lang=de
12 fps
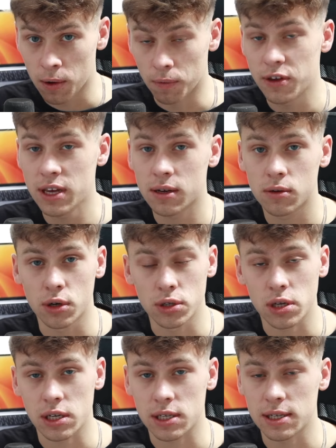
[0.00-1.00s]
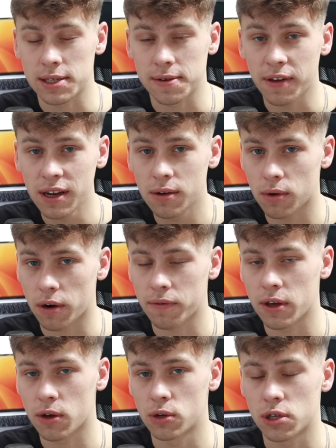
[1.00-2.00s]
Und wie könnt ihr das Ganze finden oder
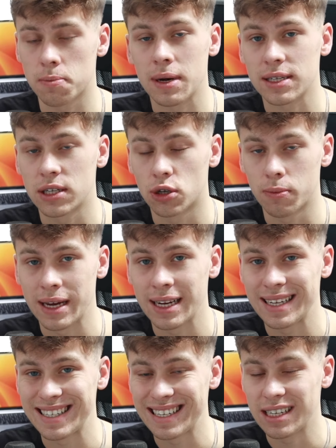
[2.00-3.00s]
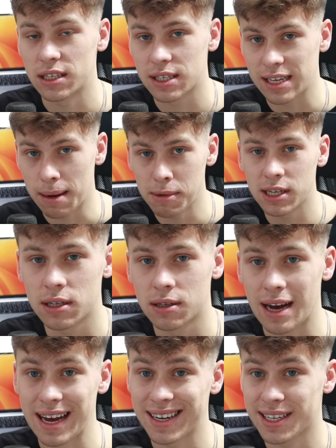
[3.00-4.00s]
wie könnt ihr passende Domain-Ideen sammeln?
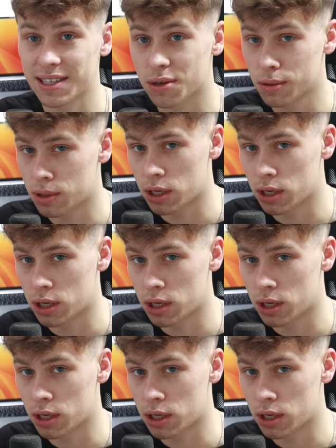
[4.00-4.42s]
Einerseits könnt ihr